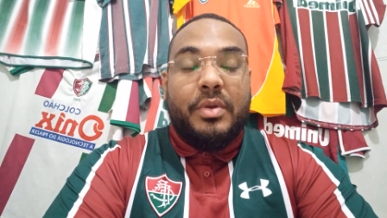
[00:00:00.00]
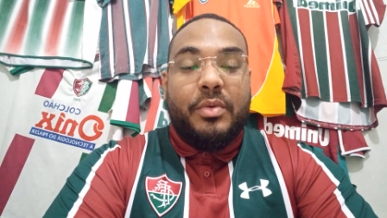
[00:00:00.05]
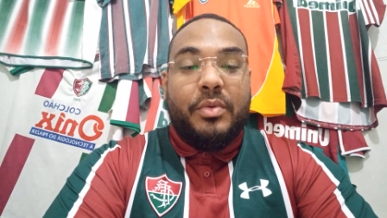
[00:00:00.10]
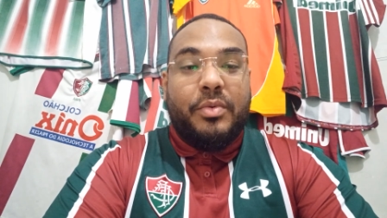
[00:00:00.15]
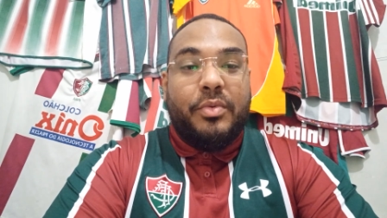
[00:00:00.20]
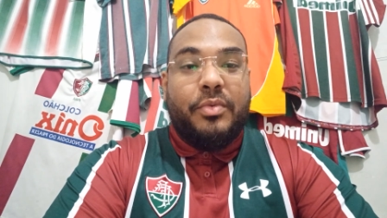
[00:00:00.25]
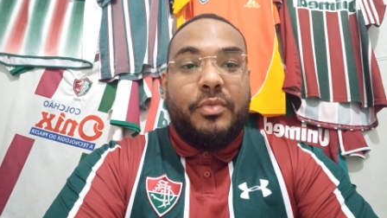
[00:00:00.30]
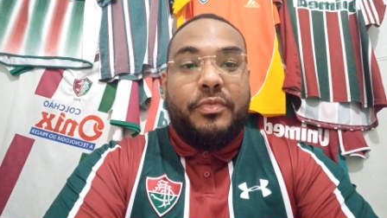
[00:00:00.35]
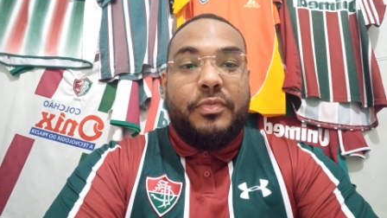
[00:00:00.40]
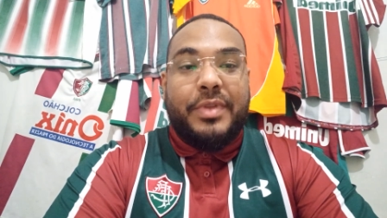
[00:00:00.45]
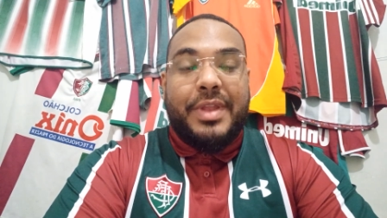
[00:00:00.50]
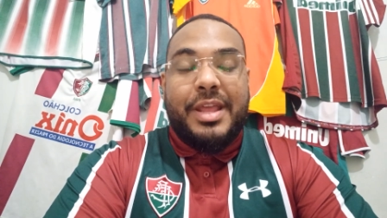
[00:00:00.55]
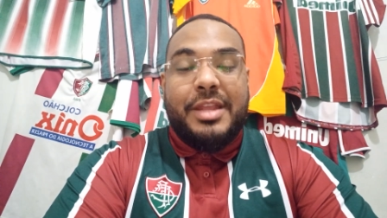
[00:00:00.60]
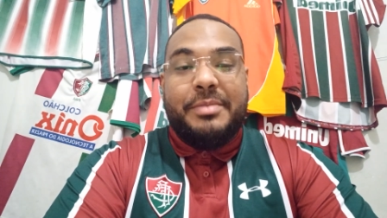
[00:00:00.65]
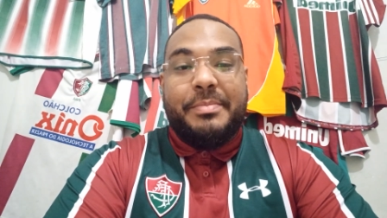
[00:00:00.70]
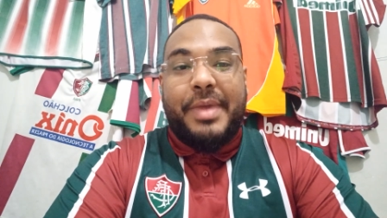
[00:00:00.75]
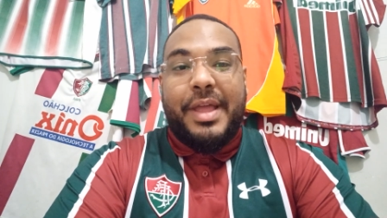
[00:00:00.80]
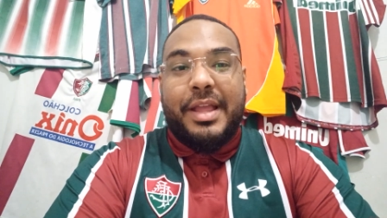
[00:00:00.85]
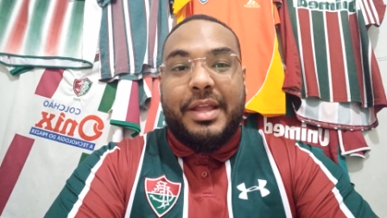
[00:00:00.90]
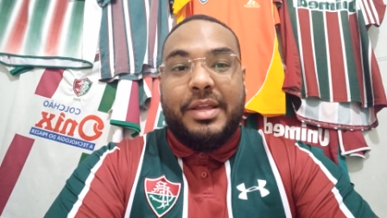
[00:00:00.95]
o Fred
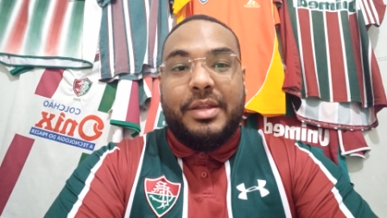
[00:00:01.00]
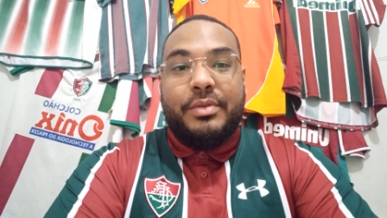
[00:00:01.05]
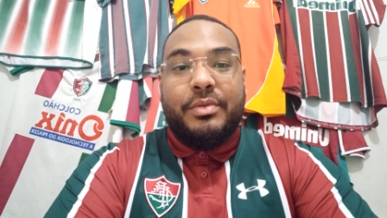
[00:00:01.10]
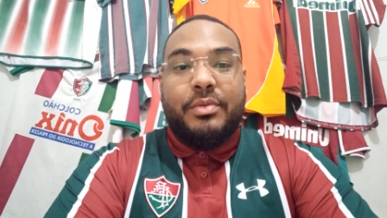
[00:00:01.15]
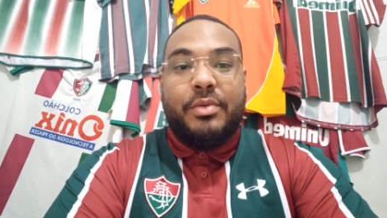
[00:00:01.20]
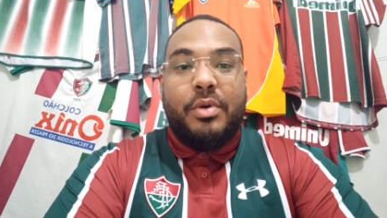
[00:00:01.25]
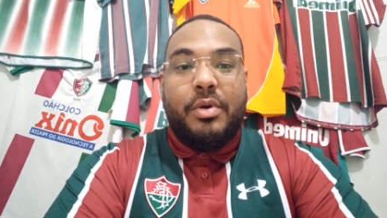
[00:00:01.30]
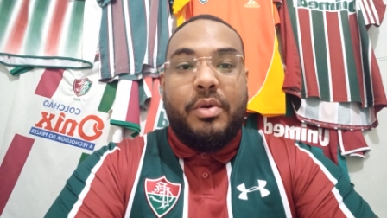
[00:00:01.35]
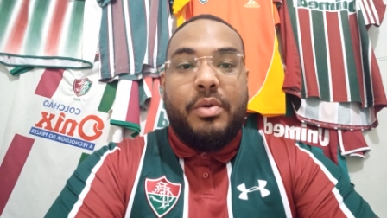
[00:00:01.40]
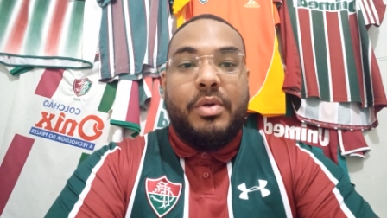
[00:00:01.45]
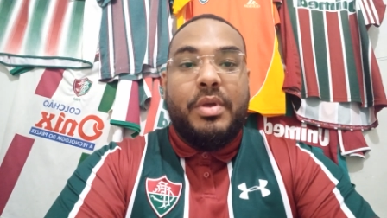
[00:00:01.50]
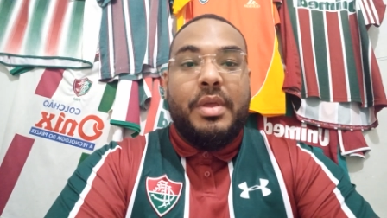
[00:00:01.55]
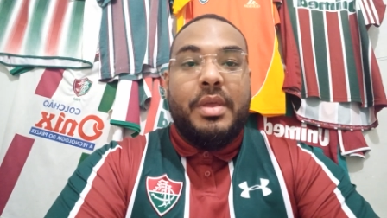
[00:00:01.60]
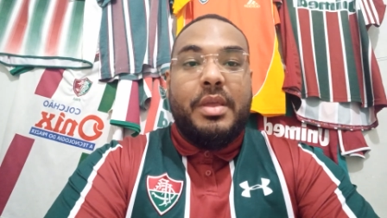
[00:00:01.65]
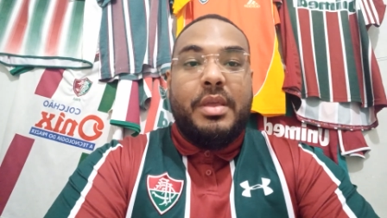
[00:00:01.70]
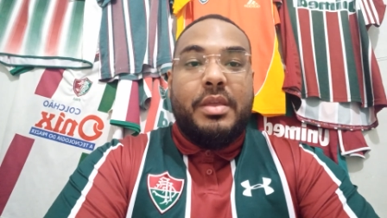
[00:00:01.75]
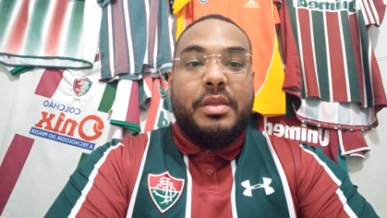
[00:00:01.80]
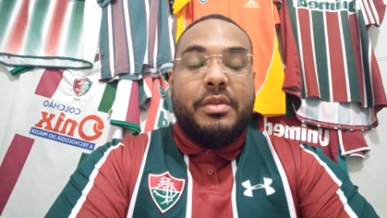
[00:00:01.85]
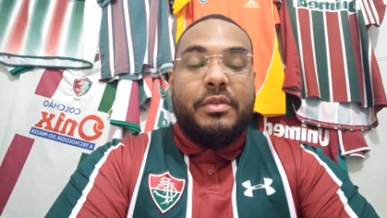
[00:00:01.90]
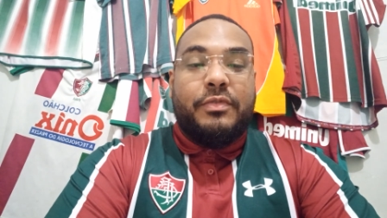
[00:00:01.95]
marcando um gol
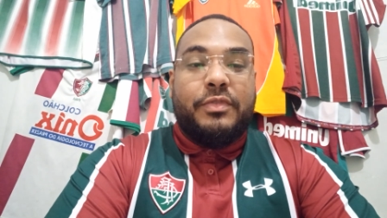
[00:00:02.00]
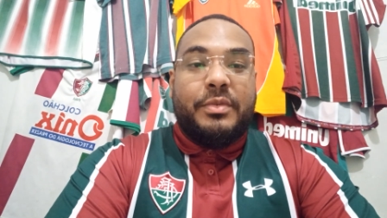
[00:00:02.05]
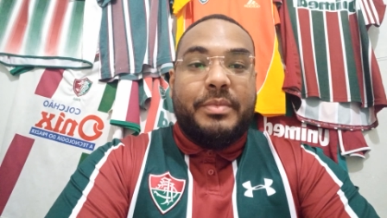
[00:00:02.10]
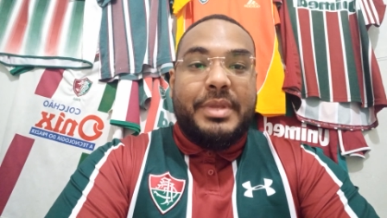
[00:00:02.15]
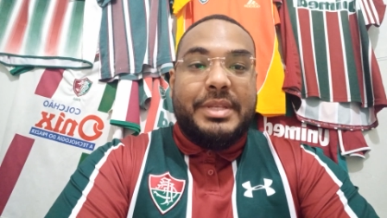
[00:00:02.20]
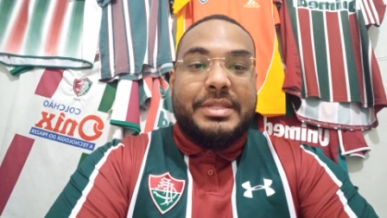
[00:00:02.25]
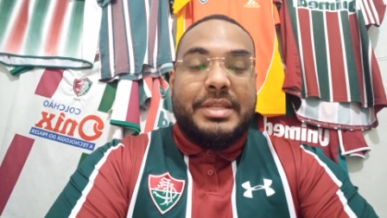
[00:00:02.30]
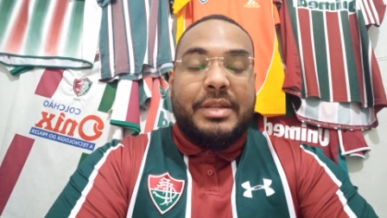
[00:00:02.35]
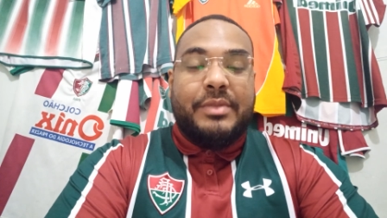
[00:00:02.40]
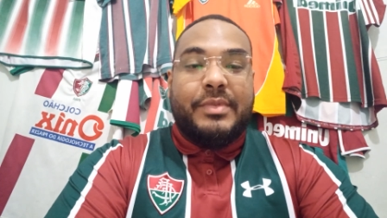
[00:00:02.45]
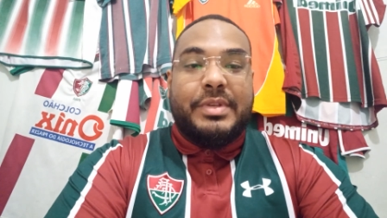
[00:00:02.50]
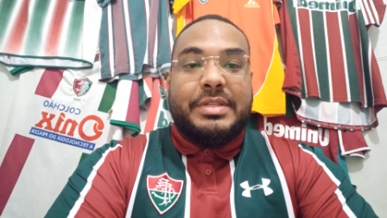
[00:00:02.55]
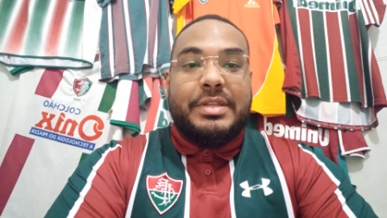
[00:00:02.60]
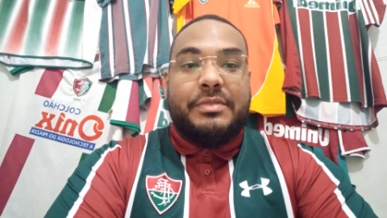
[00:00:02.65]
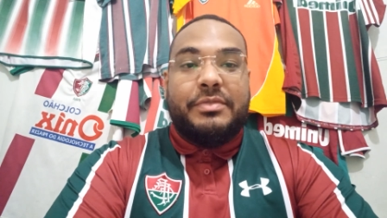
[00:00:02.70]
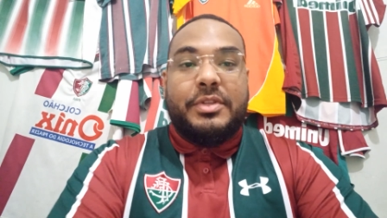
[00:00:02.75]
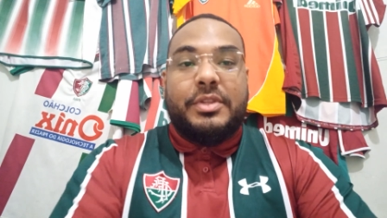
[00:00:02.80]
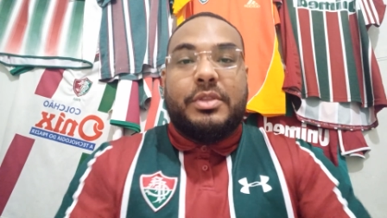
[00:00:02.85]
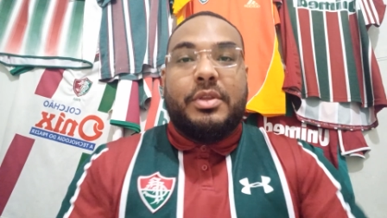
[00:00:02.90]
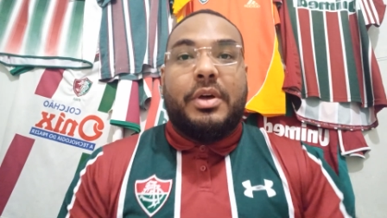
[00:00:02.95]
e o Fluminense sendo com essa
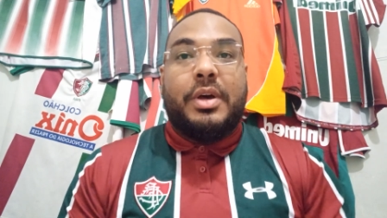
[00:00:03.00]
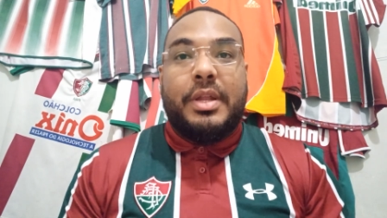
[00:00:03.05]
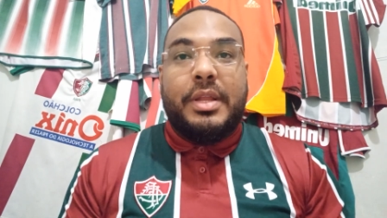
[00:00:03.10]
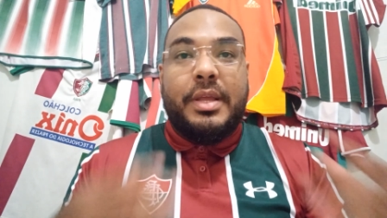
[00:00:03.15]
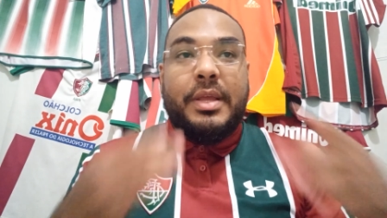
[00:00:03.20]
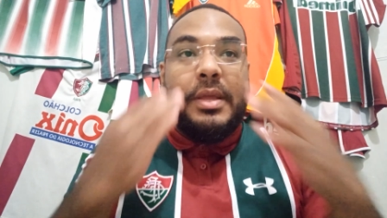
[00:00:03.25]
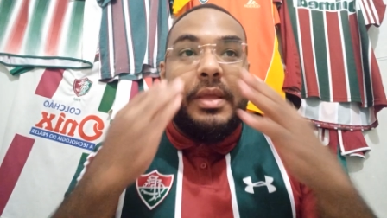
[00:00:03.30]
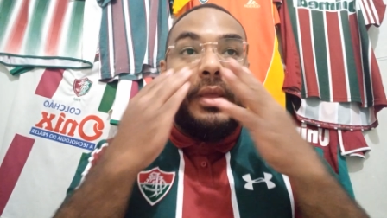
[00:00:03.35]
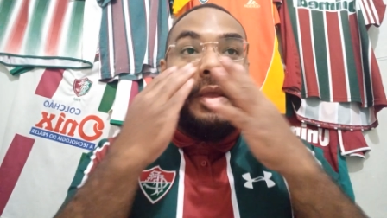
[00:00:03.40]
vitória.